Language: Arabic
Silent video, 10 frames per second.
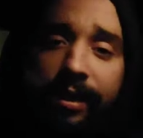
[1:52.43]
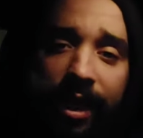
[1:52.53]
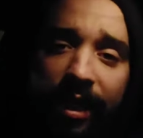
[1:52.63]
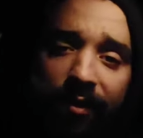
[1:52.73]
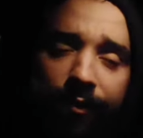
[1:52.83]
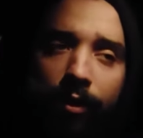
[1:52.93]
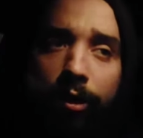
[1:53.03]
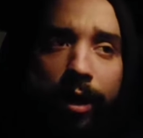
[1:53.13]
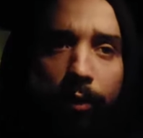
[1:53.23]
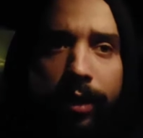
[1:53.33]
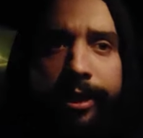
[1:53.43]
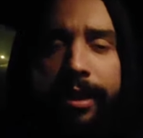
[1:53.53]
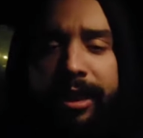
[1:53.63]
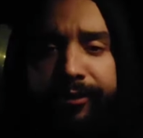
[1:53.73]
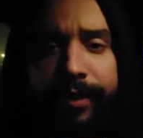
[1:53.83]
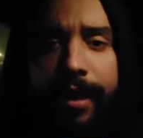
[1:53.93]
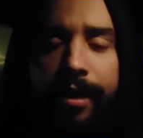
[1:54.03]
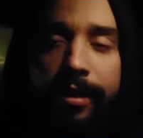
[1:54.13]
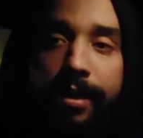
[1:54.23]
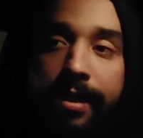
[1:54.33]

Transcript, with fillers: يتحكم في الكره وهذا الشيء اللي شفناه